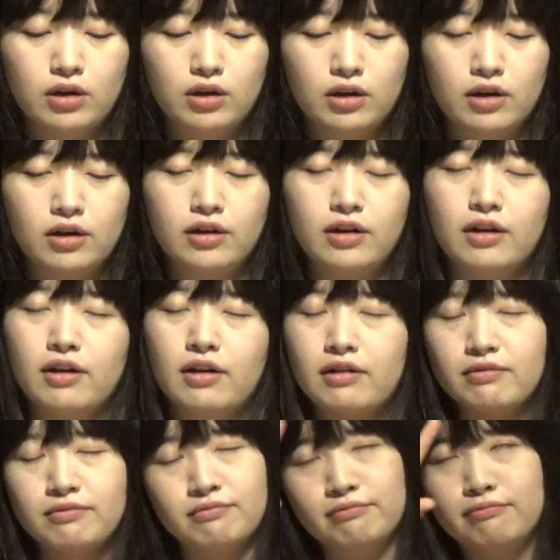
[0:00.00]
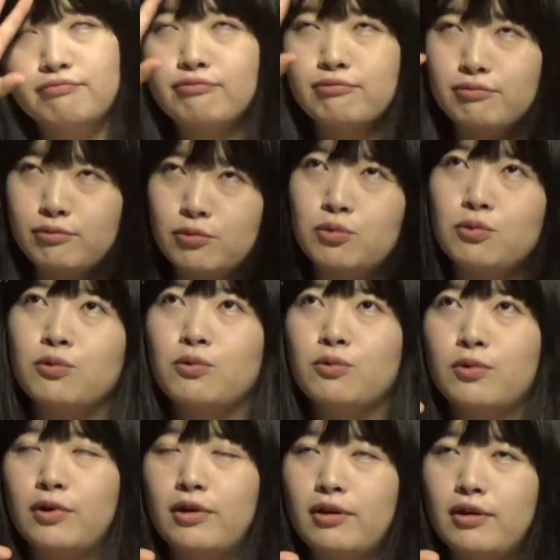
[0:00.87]
晴れは、うん、そう
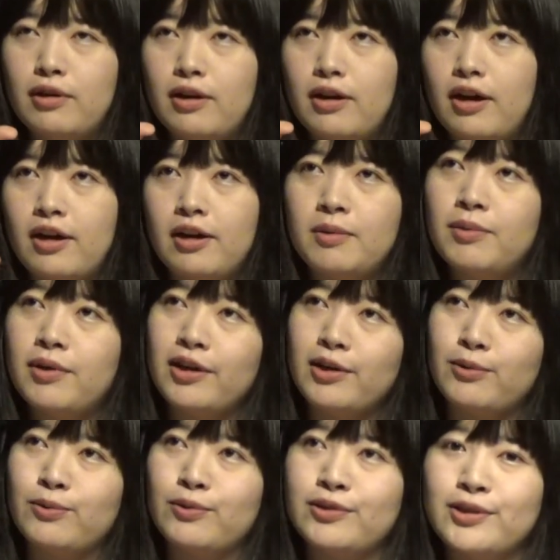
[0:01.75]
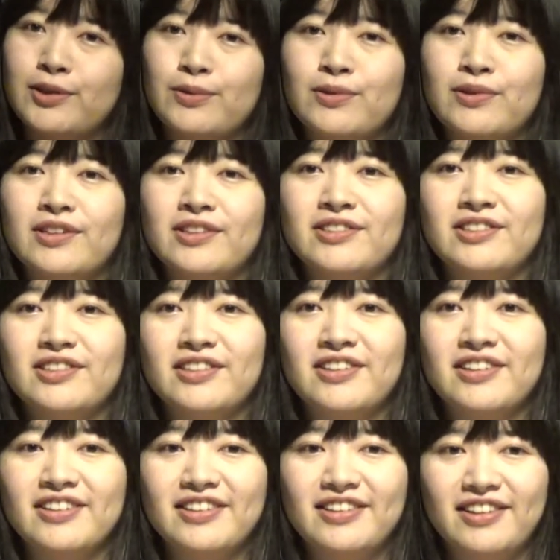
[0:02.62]
晴れ晴れとしてる感
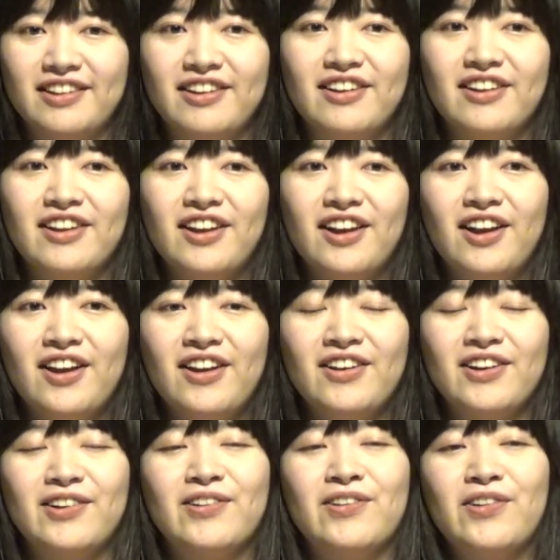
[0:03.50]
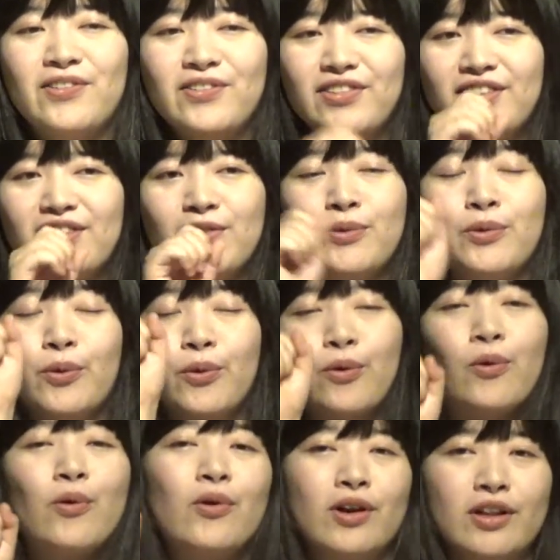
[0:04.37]
じがあってこん
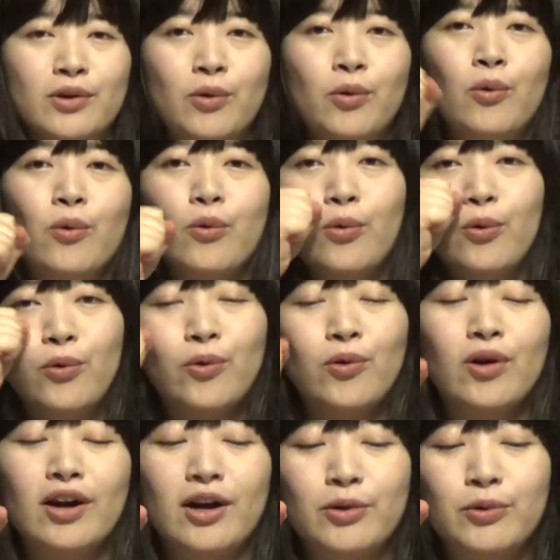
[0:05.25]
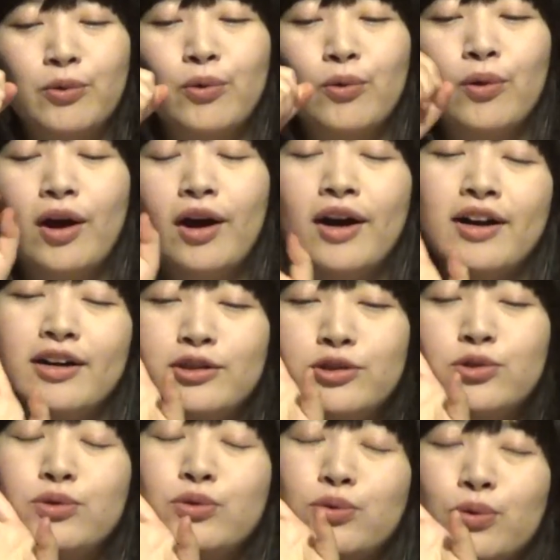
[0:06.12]
ここが頬がこうあ
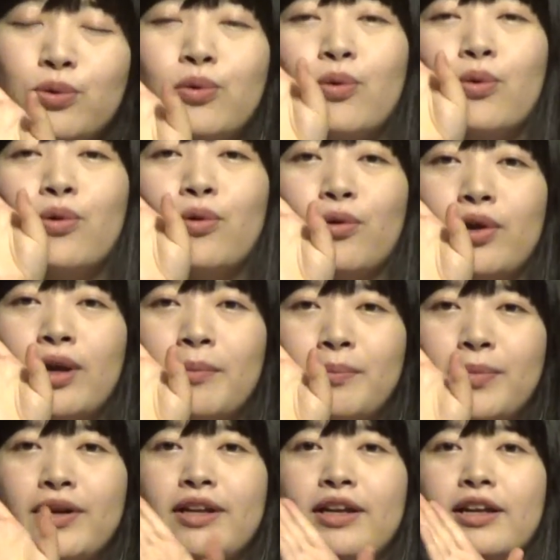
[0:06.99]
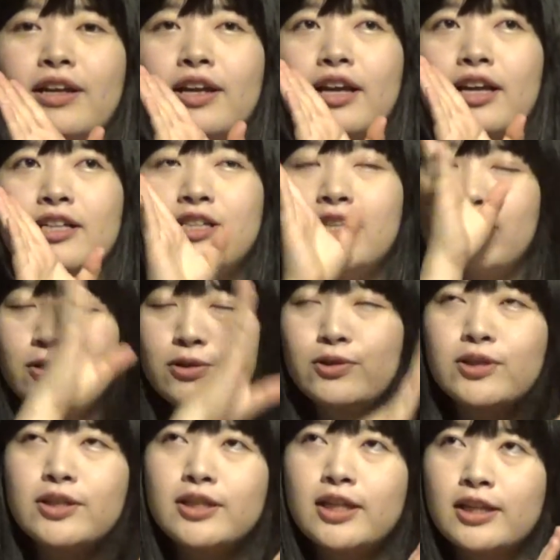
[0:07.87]
ちょっとこうやっぱり成
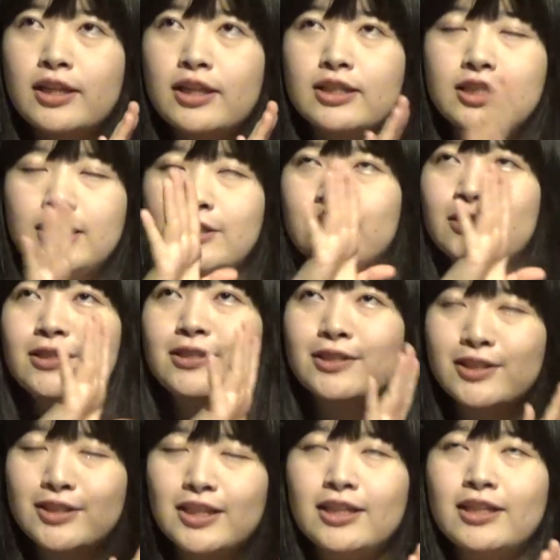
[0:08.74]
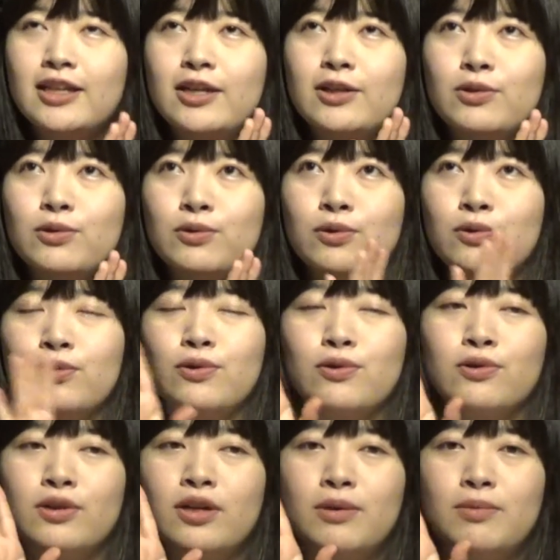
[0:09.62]
立してない手術してないところ
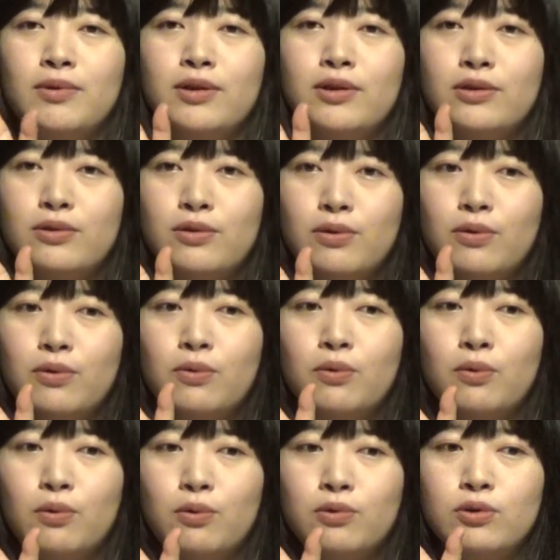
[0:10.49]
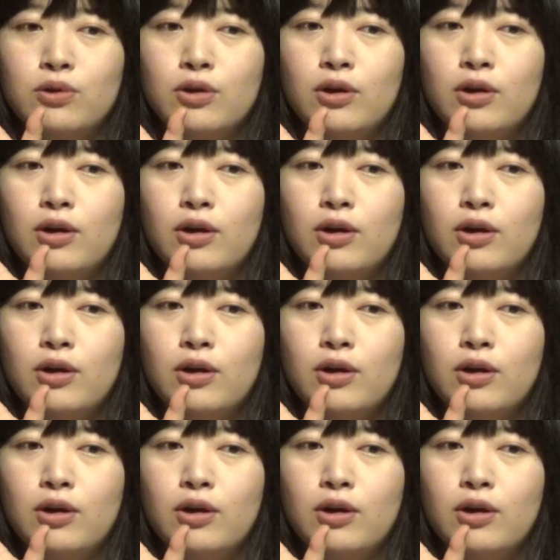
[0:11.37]
と比べるとこう